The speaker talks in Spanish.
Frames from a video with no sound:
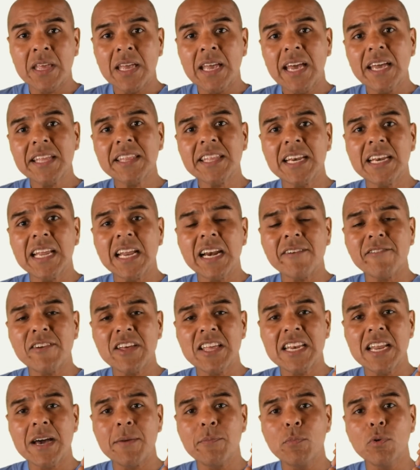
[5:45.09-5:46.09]
Esta larva
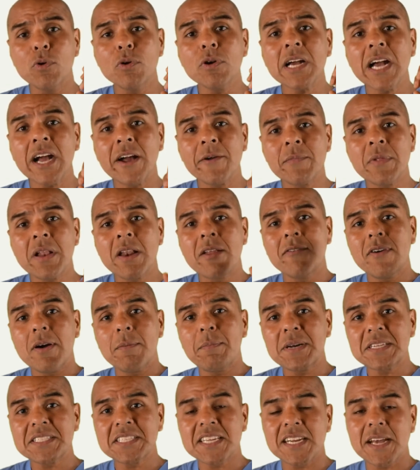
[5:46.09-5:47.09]
de la pulga va a
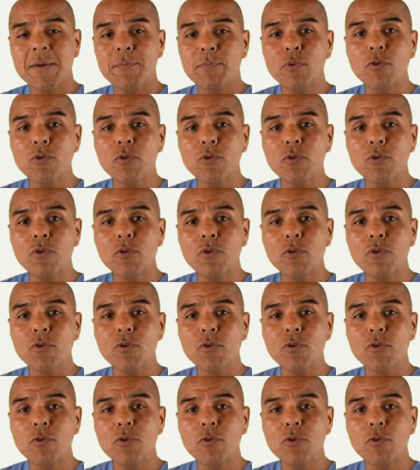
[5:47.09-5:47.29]
pasar a